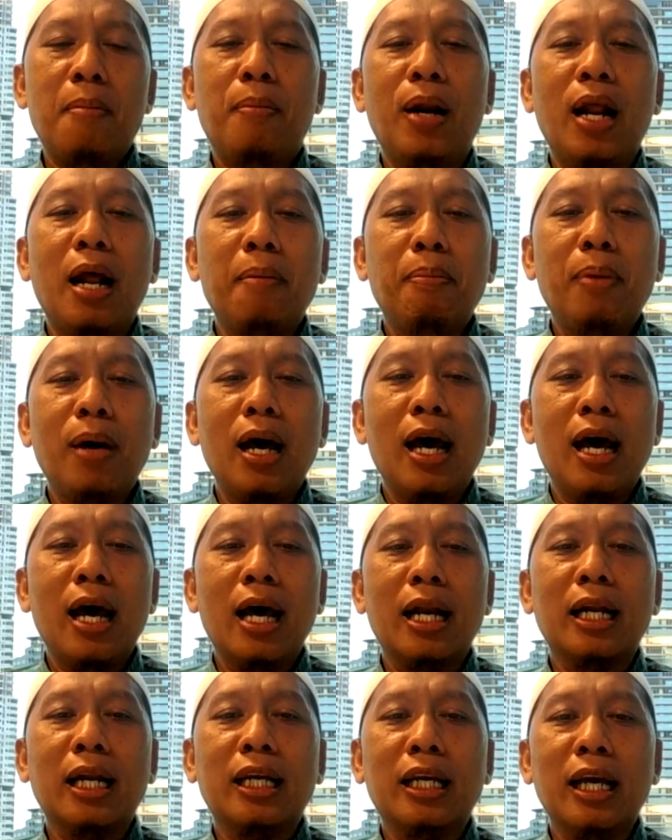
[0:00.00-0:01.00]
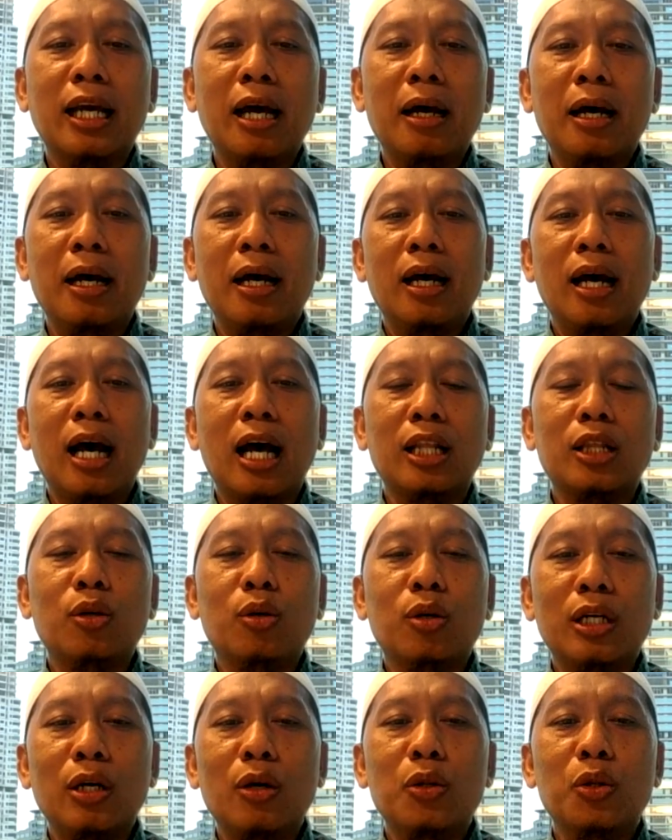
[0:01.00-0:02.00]
Berapa harga atau
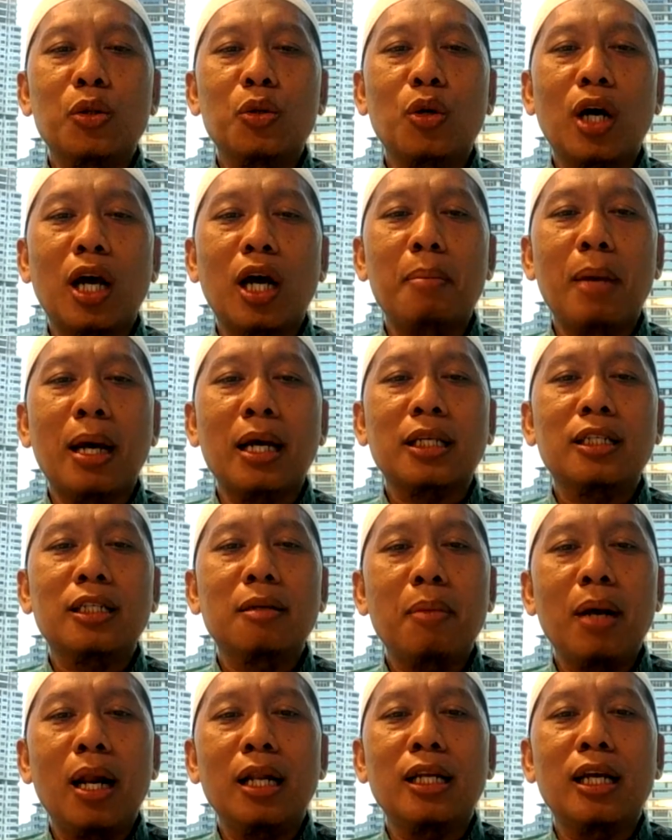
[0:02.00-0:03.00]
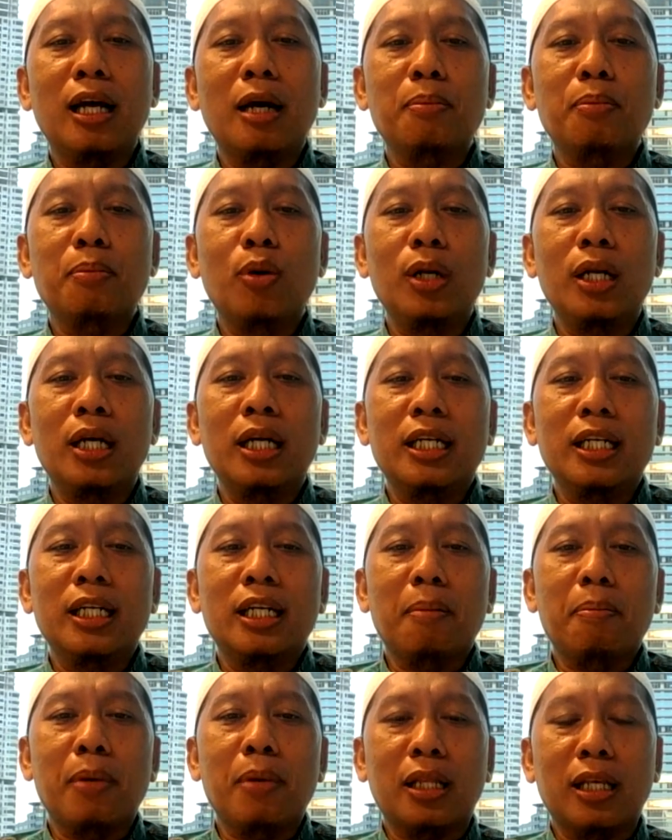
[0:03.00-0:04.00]
keuntungan maksimal yang boleh
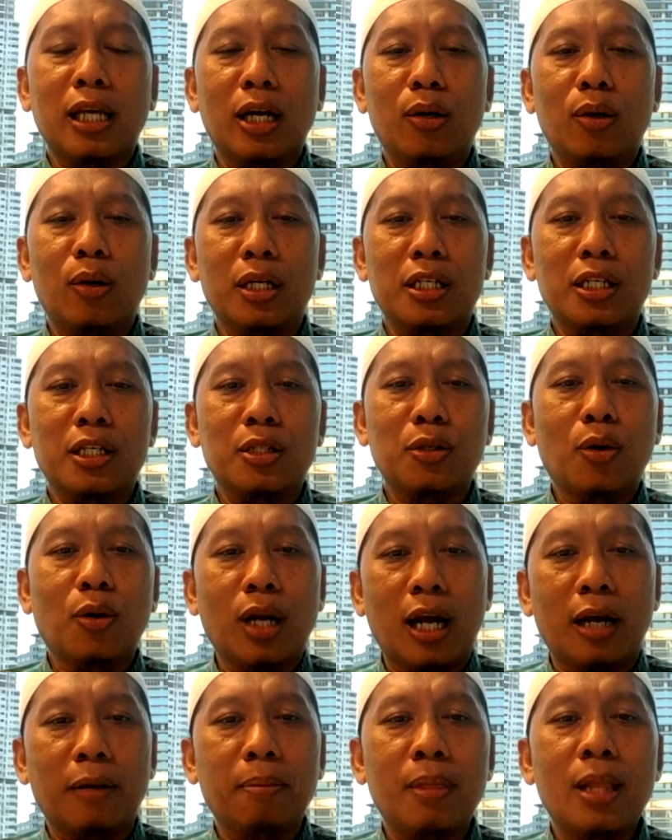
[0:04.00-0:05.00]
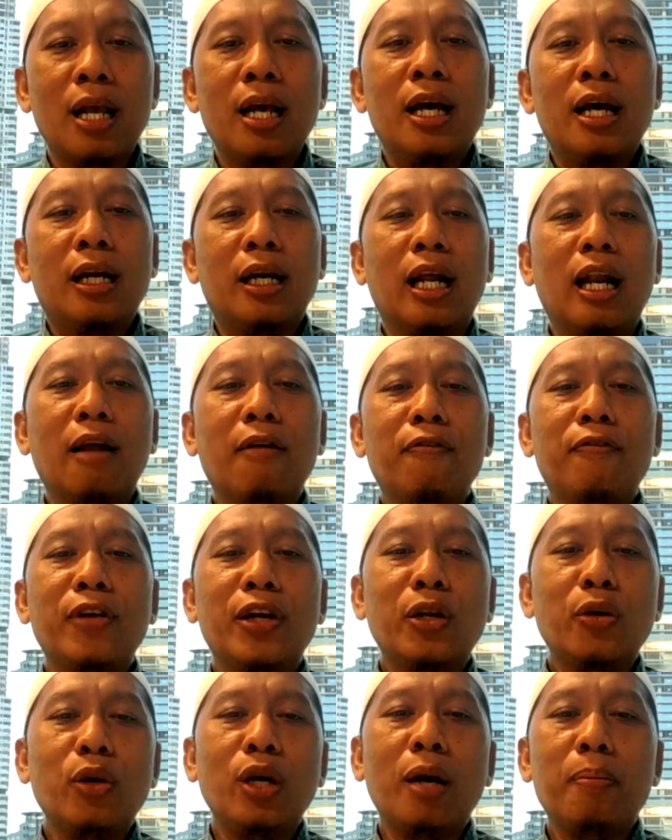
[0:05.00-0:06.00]
didapatkan oleh seseorang? Dalam
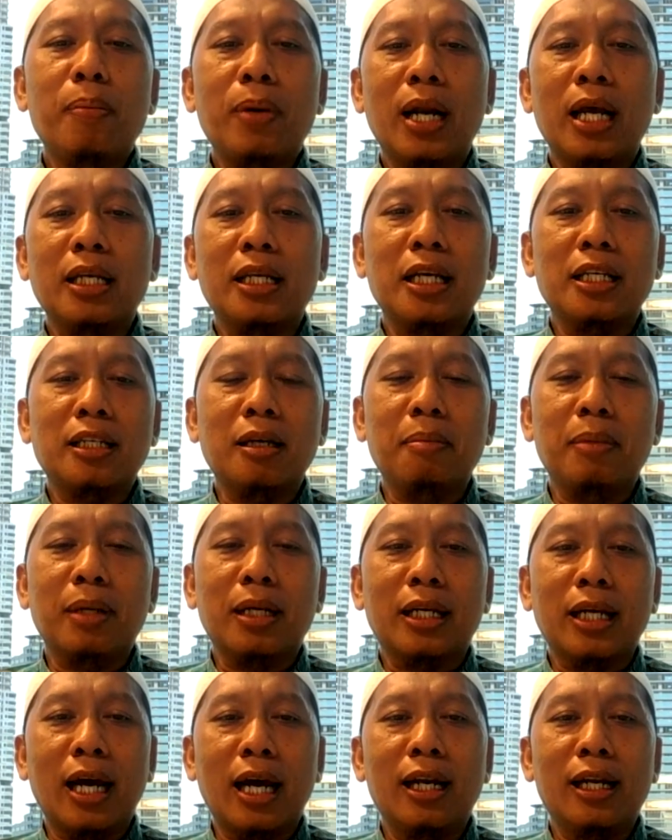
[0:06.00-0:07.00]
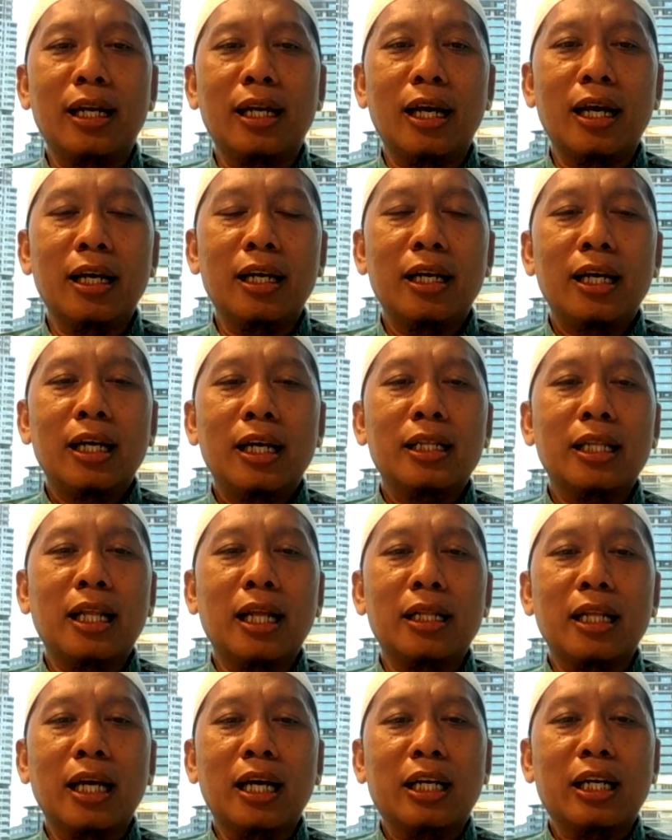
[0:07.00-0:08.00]
video yang pernah saya sampaikan ya,
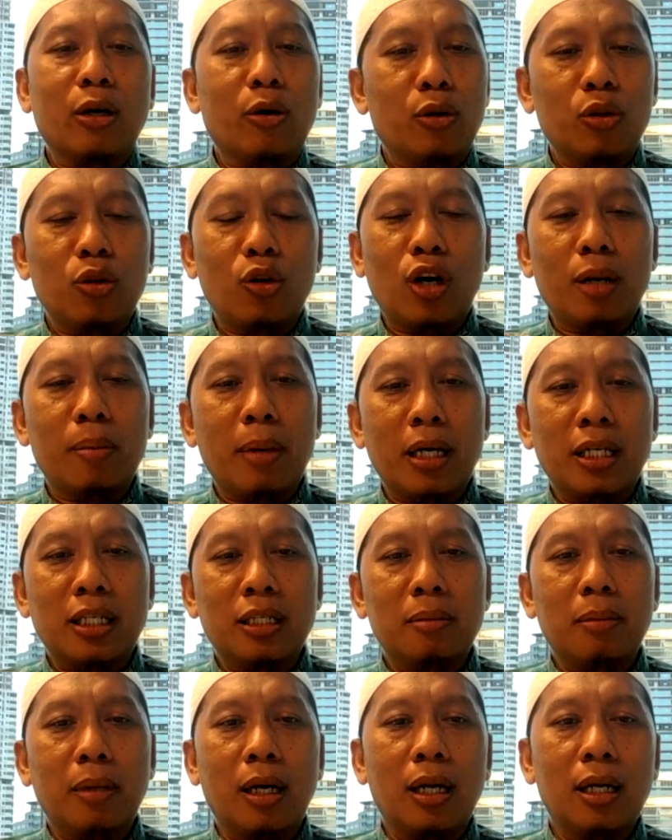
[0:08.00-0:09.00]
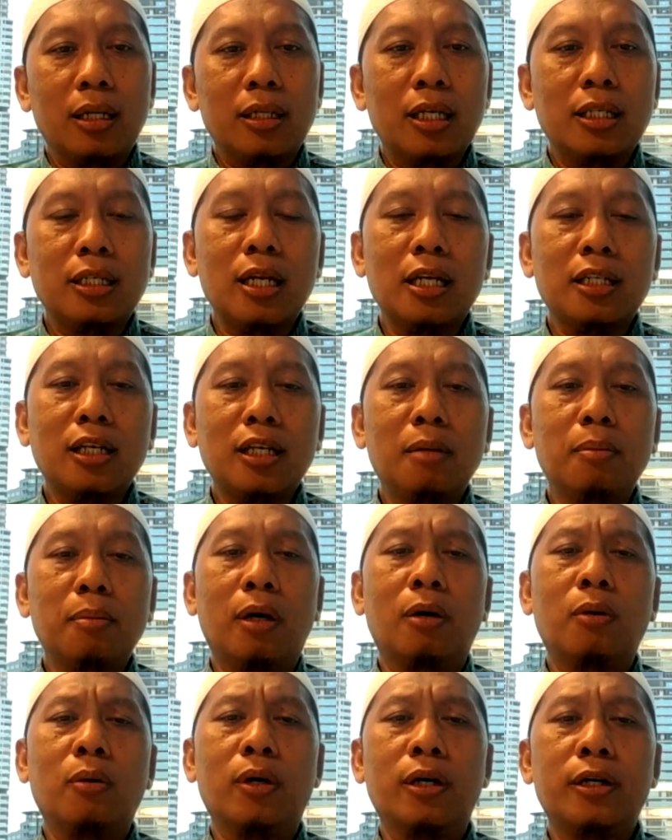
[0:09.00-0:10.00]
tentang keuntungan maksimal, saya jelaskan
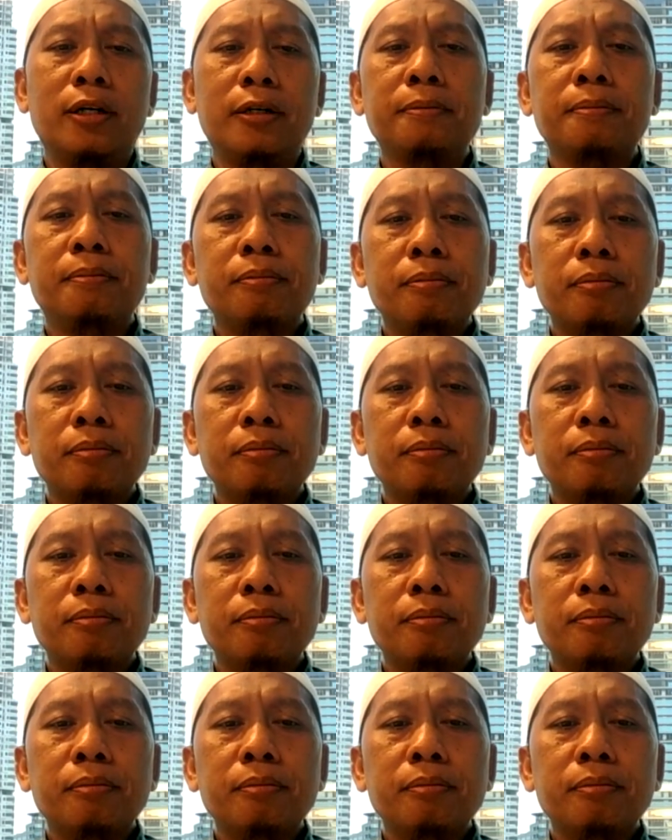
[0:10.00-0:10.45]
bahwa